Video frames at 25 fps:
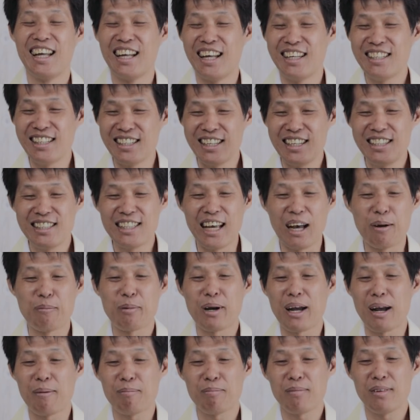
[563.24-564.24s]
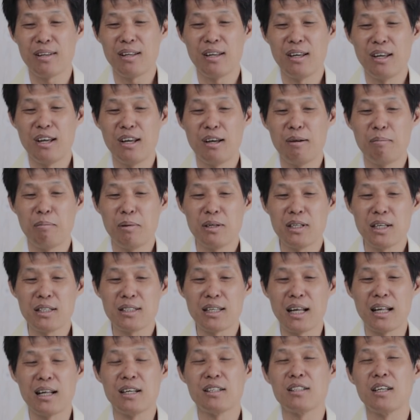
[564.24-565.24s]
และสิ่งที่สามครับไม่ใช่
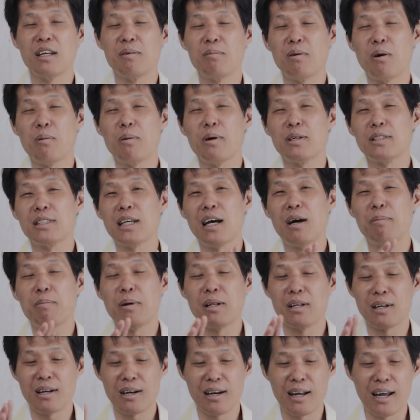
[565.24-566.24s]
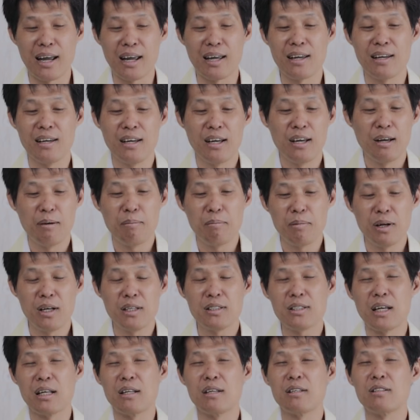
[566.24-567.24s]
สรรเสริญเพราะพระเจ้าเป็นใครไม่
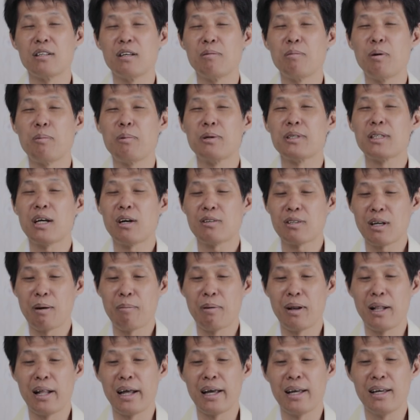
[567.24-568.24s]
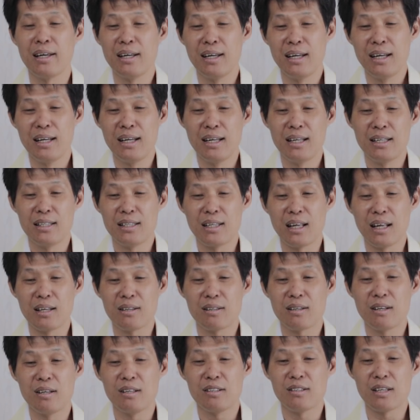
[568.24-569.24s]
ใช่สรรเสริญเพราะพระเจ้าทำอะไรแต่
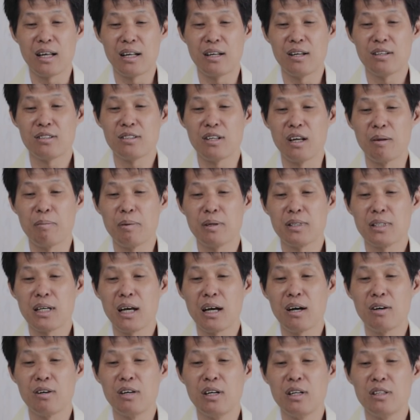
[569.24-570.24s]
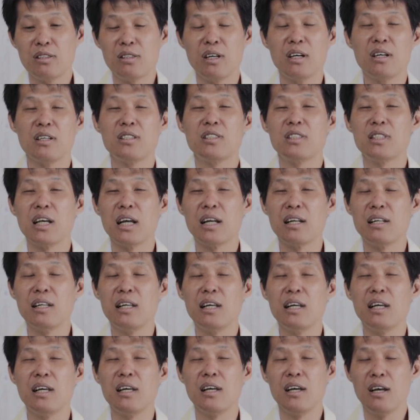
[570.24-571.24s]
สรรเสริญพระเจ้าถึงสิ่ง
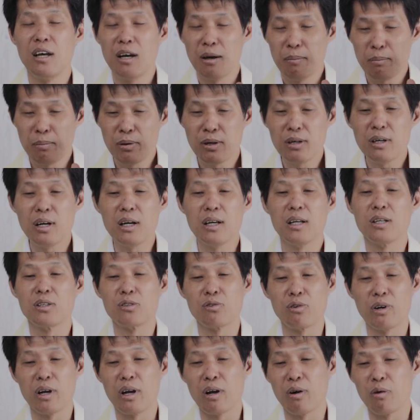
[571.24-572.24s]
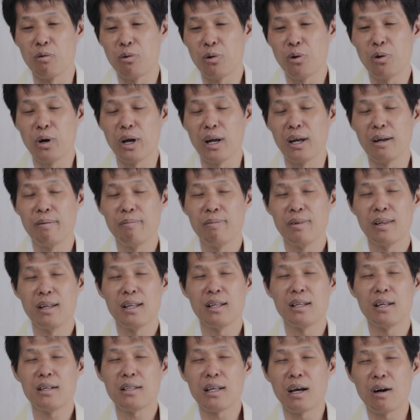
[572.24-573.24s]
ดีเพื่ออิสราเอลด้วย
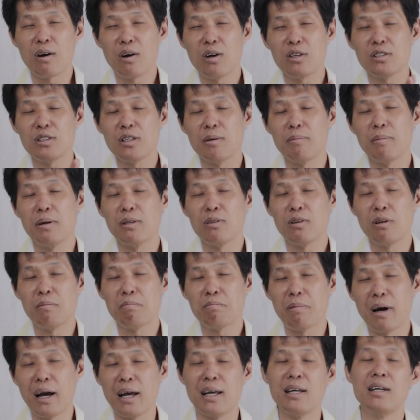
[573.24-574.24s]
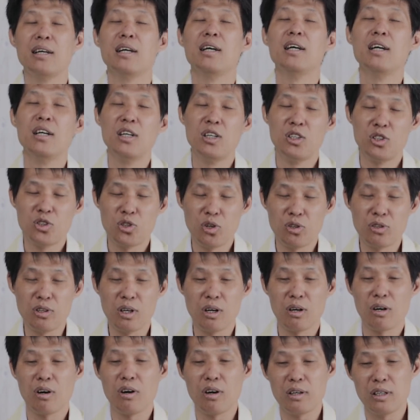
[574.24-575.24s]
ตั้งแต่ข้อสิบเป็นต้นไปจน
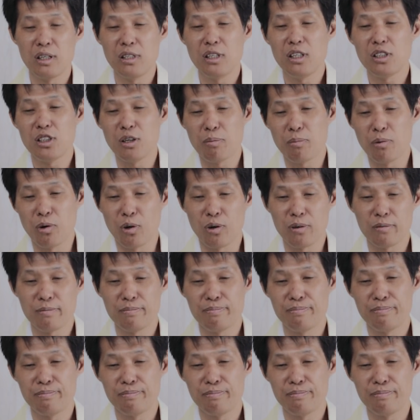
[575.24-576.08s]
ถึงข้อที่ยี่สิบหก